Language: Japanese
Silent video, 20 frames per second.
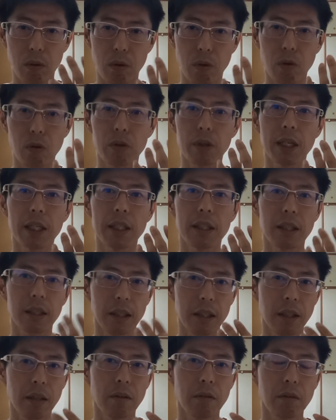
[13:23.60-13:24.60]
この辺
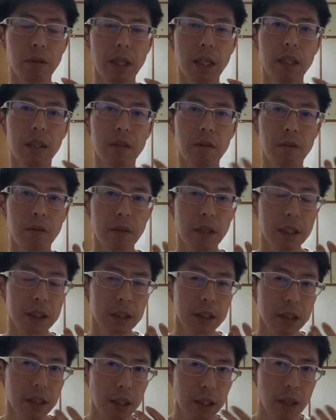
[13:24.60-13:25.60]
りの体温が
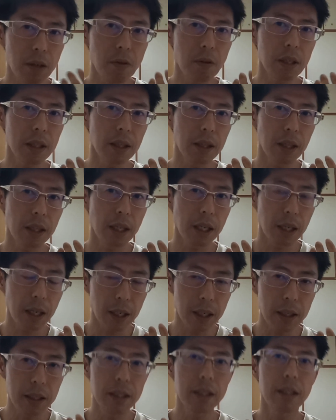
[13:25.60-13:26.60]
試合が終わって
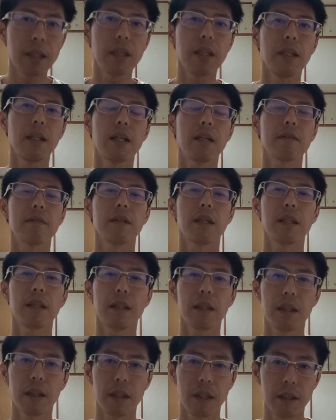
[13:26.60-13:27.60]
から一気になくなっ
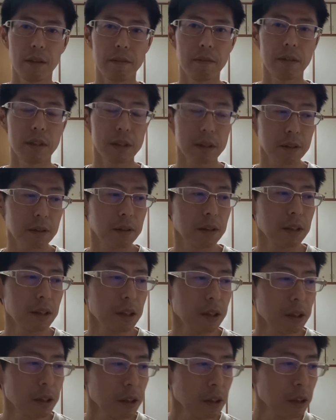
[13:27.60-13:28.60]
てるんですよ。
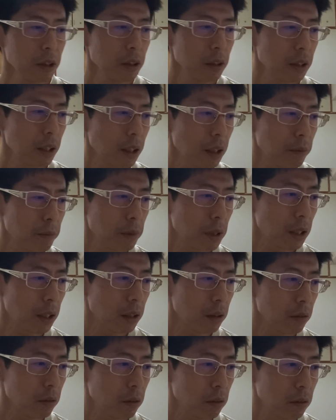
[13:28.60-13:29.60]
だからまああ
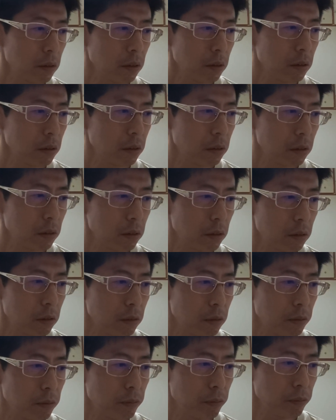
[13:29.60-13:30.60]

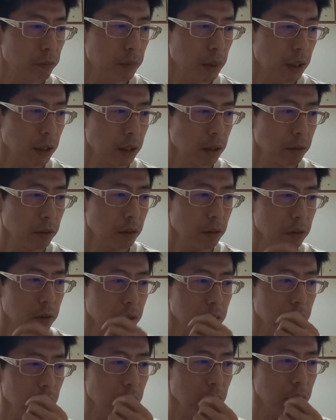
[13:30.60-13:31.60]
のー、まあいろいろ
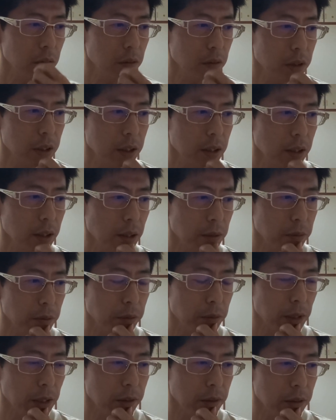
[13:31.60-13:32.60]
ちょっと不思議な部
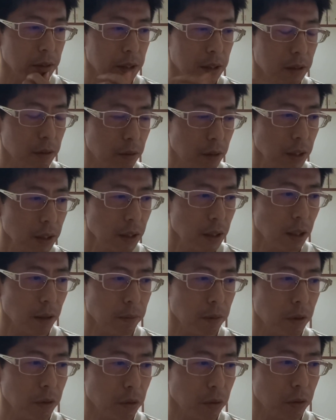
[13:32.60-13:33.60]
分はあるんですけど、
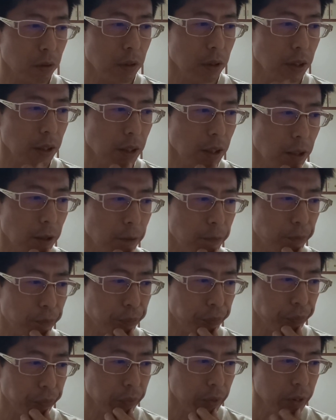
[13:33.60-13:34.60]
インタビューの時に、
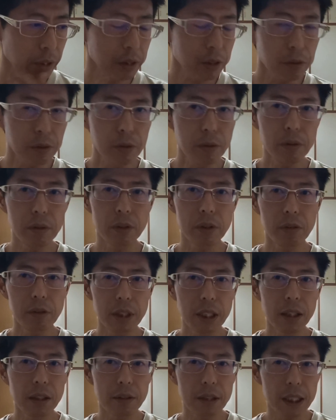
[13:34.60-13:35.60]
その、その
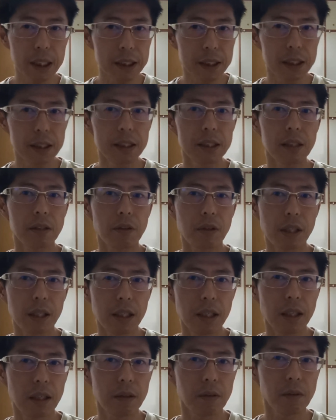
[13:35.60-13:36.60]
現象が発生した時
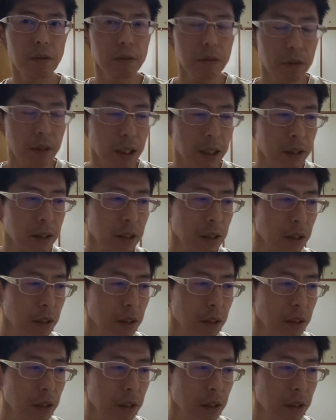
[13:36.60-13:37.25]
に、今度は